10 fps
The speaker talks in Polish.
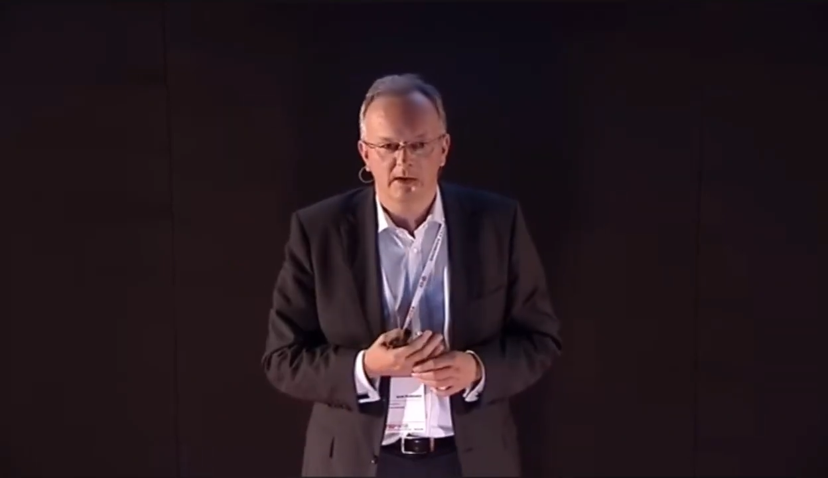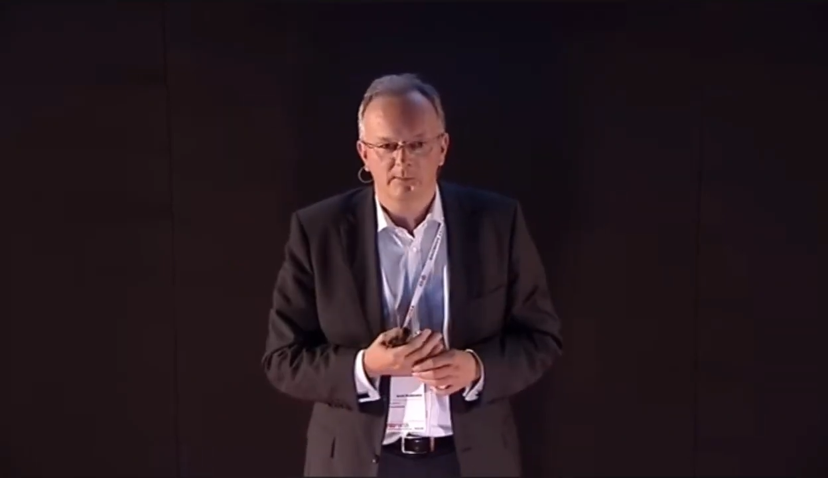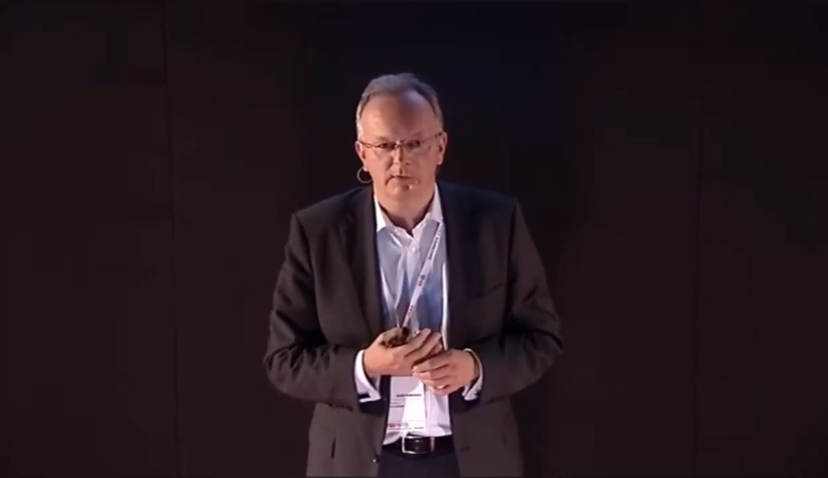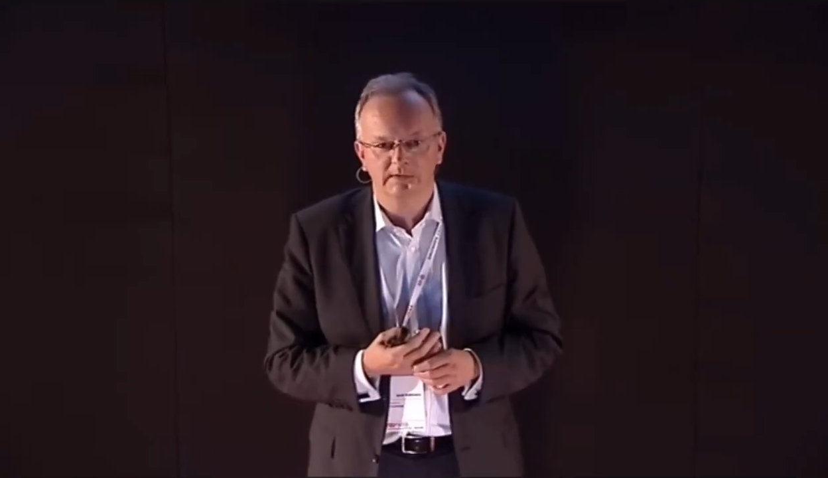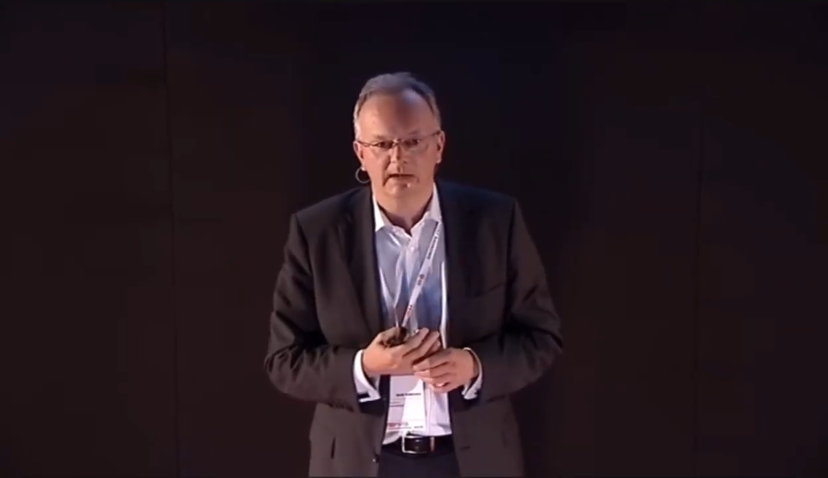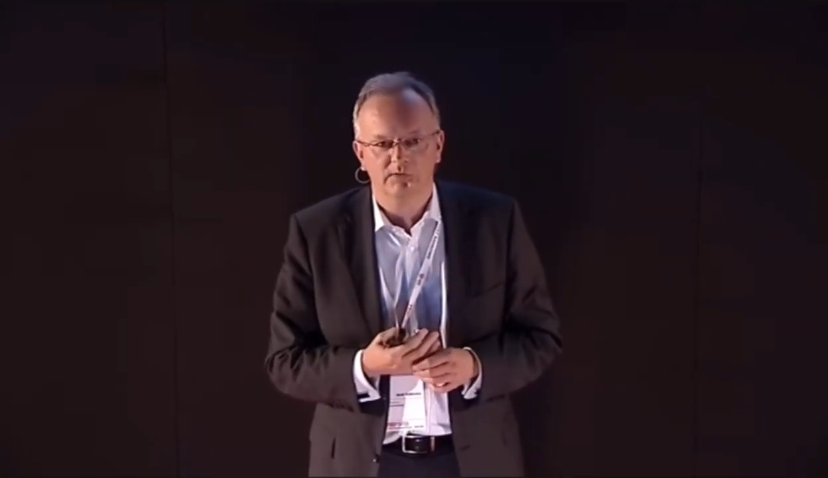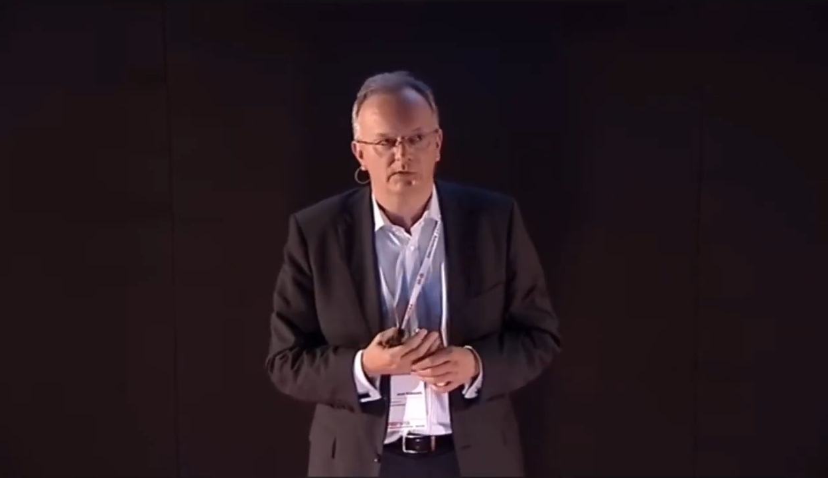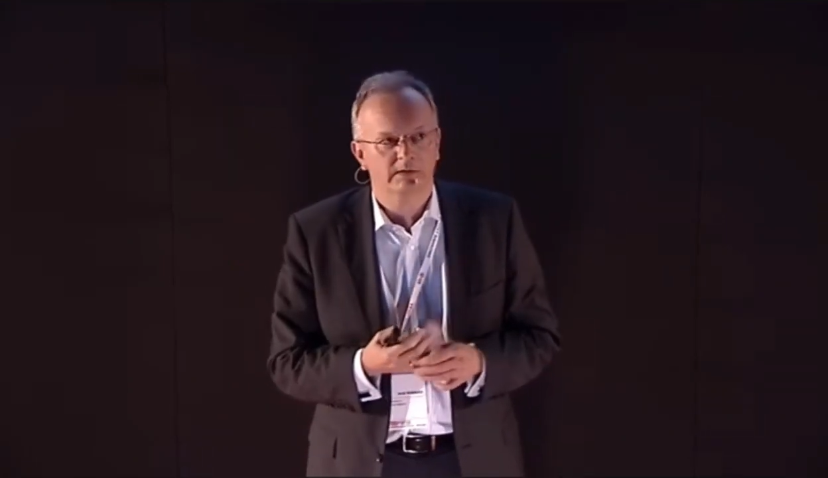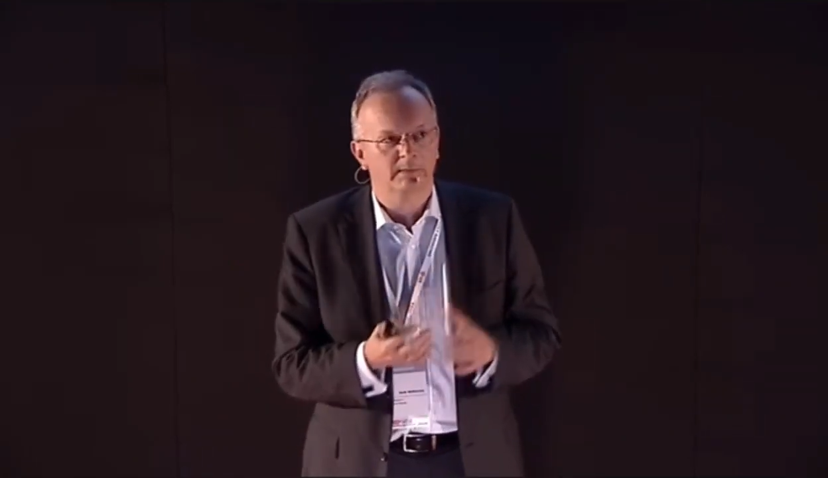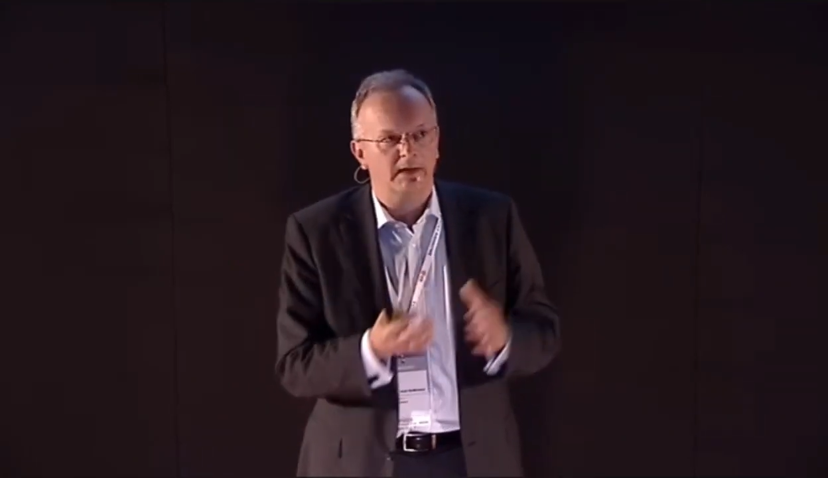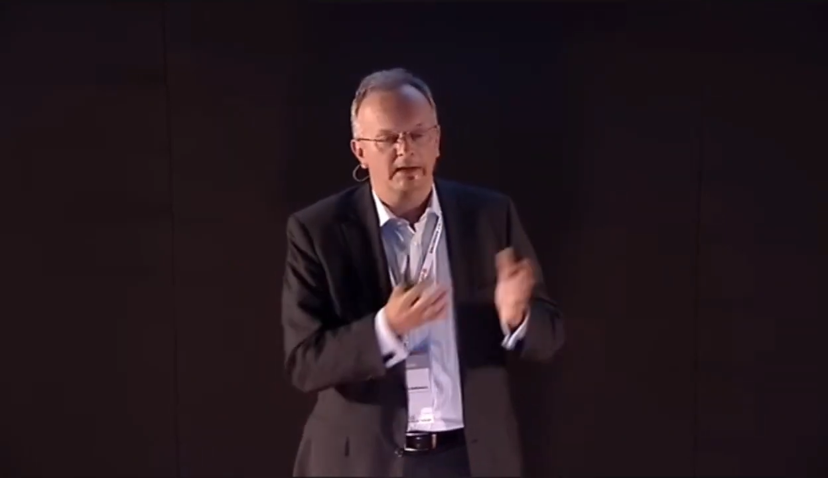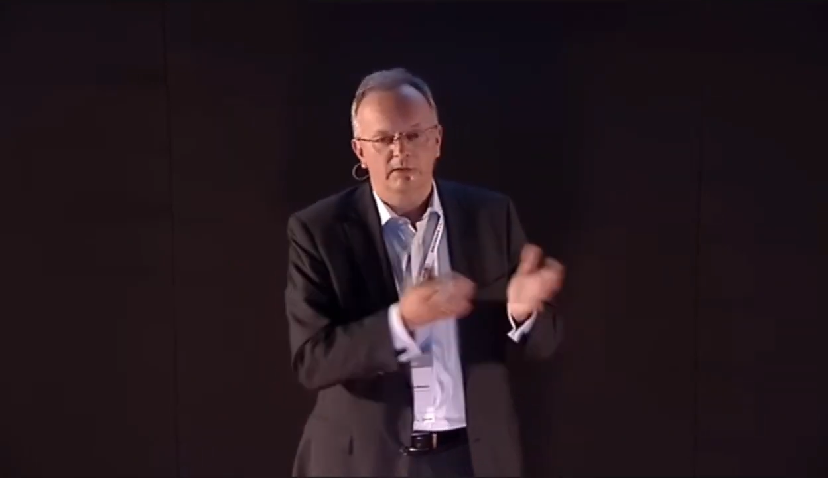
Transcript: Poznać smak